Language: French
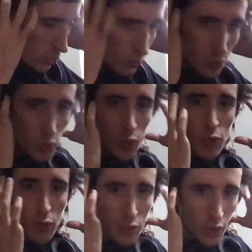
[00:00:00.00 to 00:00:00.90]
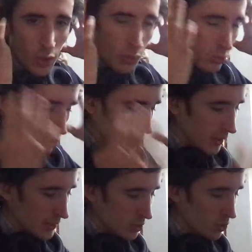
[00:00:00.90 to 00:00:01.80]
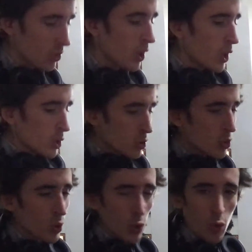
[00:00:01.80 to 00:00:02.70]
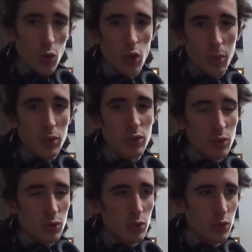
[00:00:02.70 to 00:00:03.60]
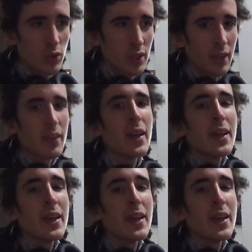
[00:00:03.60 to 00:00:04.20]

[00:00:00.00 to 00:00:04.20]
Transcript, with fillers: vous, toute votre concentration sur le ronronnement du, chat.